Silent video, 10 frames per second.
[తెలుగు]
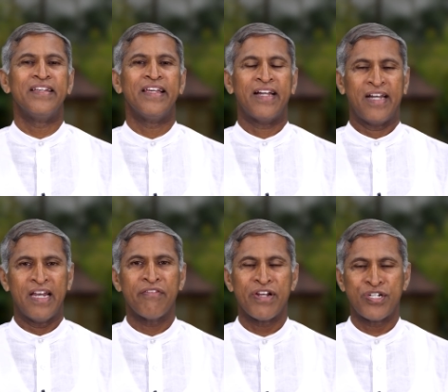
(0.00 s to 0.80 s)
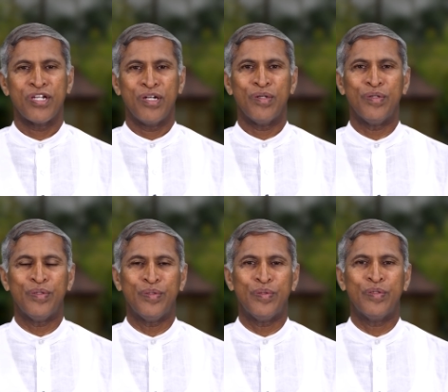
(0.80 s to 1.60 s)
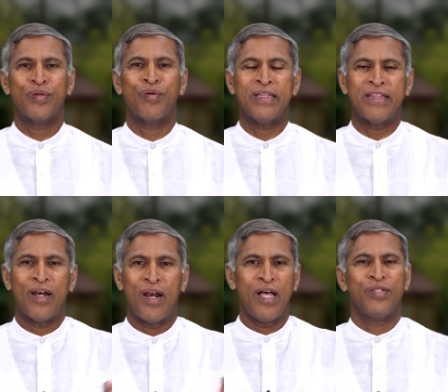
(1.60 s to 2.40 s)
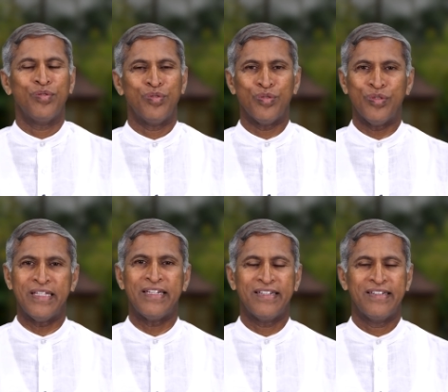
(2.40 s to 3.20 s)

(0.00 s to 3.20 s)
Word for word: ఈ కన్వర్షన్లో కొంత లాస్ ఉంటుంది